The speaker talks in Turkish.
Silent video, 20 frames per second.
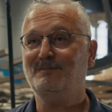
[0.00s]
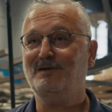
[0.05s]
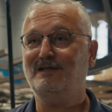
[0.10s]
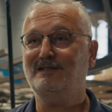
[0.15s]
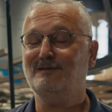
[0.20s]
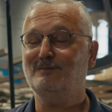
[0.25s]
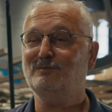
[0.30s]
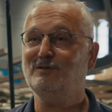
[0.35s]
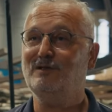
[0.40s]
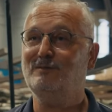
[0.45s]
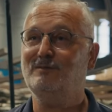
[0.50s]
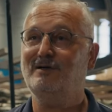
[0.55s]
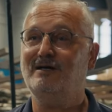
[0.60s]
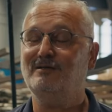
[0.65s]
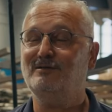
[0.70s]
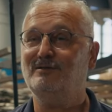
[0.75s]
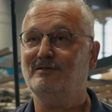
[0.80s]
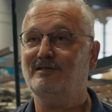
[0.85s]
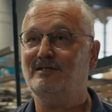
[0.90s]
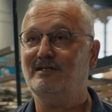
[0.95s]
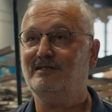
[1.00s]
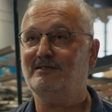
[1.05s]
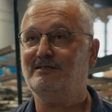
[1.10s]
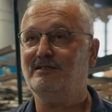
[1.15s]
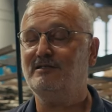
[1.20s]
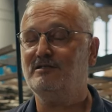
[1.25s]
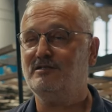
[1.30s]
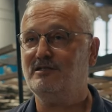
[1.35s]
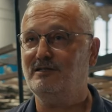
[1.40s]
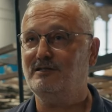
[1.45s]
Ben de buna bağlı olarak
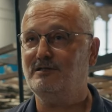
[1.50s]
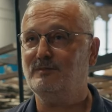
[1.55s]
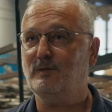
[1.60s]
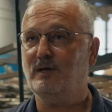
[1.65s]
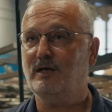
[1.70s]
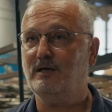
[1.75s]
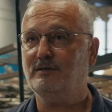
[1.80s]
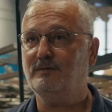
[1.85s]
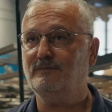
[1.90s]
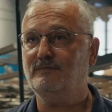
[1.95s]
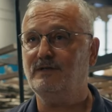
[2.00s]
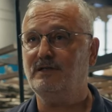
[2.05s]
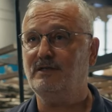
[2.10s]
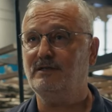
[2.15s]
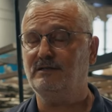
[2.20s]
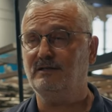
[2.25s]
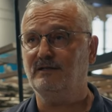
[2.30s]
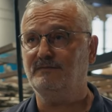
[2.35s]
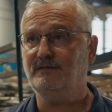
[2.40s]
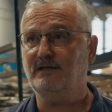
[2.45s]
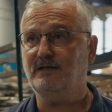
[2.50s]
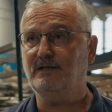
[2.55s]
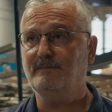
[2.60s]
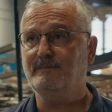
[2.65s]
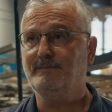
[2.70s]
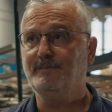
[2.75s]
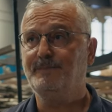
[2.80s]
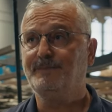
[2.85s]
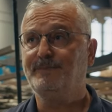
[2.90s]
dalış eğitimi aldım ve ilk defa